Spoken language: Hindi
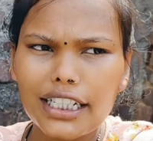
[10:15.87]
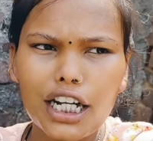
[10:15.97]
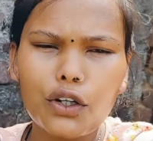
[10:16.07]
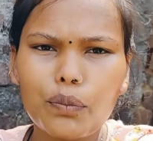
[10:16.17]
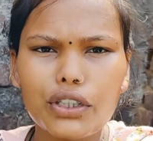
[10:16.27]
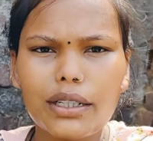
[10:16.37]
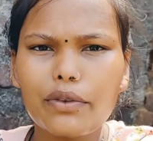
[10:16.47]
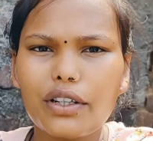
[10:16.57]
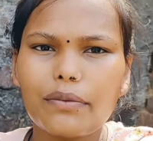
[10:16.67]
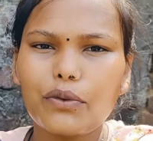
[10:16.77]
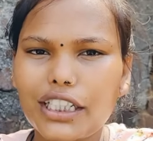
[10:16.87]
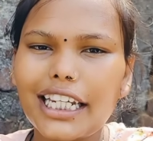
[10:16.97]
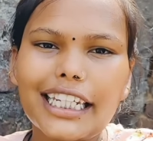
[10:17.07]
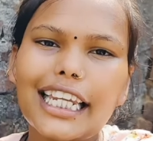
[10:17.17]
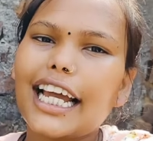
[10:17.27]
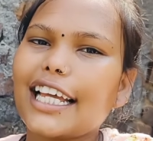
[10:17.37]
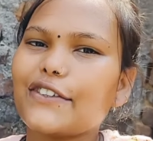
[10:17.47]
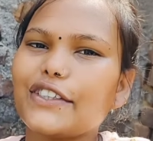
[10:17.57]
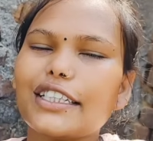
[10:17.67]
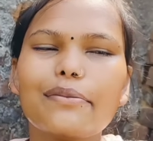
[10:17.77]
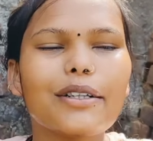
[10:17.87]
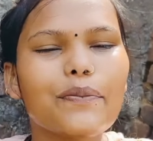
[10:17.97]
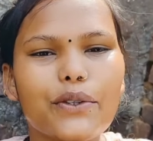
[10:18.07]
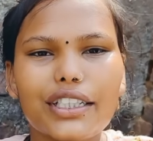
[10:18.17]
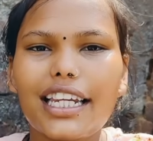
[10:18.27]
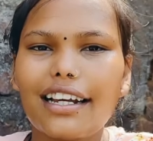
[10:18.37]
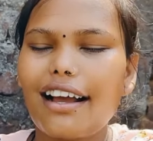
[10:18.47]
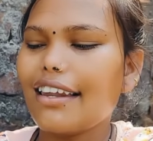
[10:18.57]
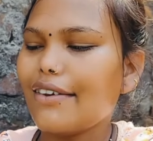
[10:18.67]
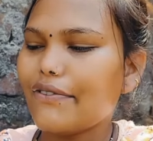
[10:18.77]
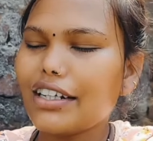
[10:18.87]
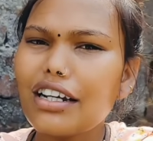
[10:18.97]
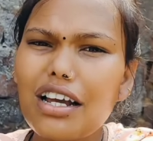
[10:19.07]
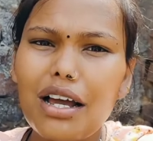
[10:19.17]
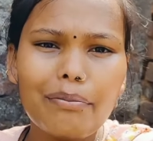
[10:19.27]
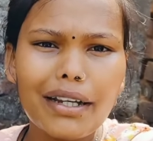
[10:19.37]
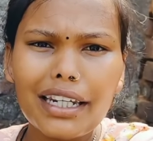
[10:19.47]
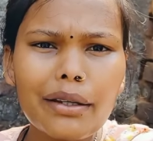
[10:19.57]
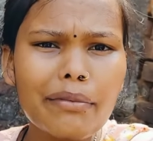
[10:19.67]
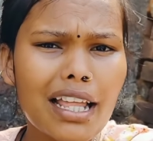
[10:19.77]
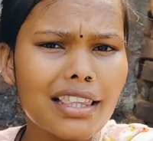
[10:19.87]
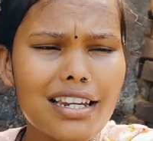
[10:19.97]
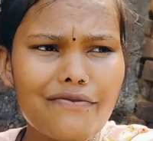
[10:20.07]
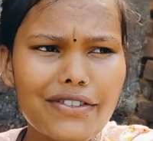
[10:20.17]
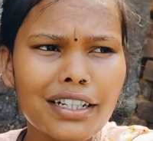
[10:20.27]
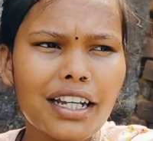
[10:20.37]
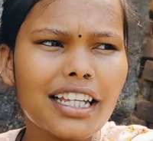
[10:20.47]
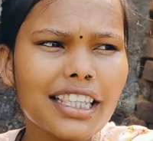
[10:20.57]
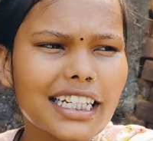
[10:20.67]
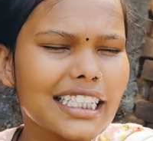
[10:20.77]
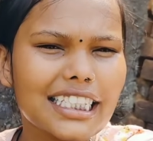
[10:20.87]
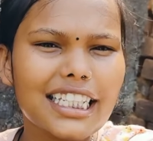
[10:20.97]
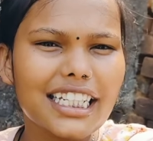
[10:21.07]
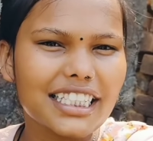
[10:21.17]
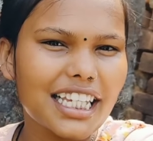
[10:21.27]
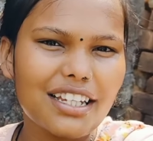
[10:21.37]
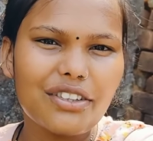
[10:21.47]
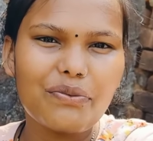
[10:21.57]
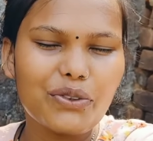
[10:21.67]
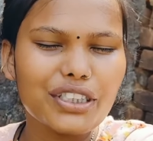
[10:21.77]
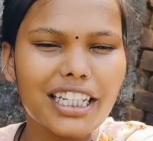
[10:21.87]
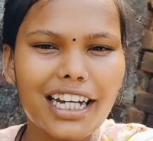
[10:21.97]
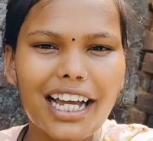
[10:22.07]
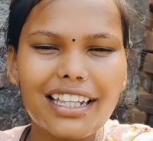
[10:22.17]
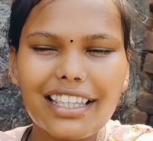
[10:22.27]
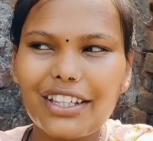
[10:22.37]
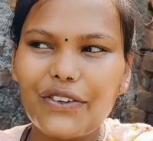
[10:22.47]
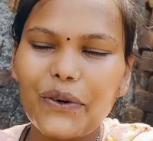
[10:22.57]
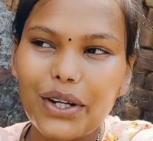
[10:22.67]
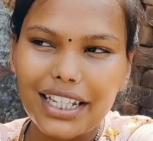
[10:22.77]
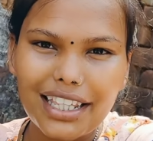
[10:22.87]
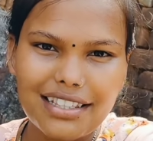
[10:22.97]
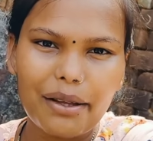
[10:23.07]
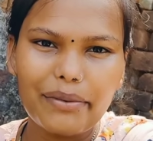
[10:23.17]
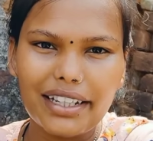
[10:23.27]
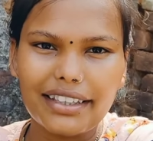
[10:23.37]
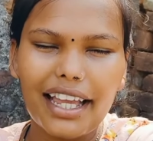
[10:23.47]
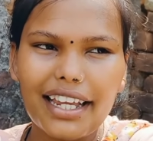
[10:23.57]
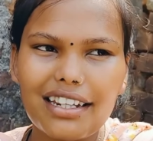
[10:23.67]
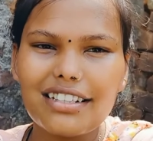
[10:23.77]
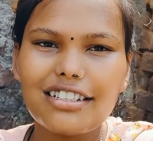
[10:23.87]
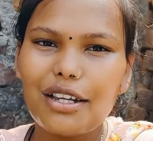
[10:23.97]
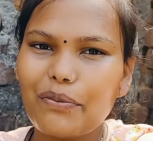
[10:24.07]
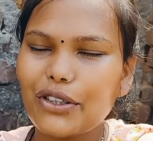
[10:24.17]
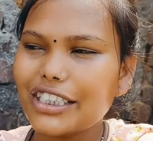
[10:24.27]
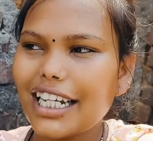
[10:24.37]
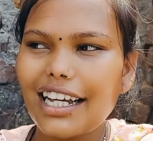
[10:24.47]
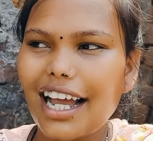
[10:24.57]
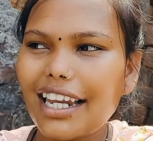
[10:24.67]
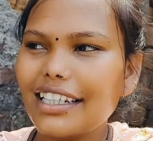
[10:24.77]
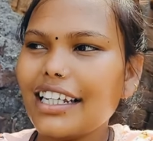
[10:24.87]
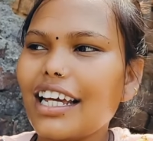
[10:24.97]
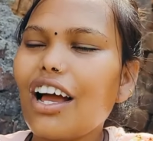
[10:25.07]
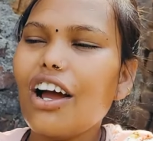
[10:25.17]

गया झाड़ू पोछा भी पोछा नहीं लगाएंगे सोचे तो बट पोछा लगा ले फ्रेंड मन नहीं मानता ना फ्रेंड गंदा गंदा सा लगता है तो पोछा लगाते तो और ज़्यादा साफ लगता है कि इसलिए हम पोछा लगा लिए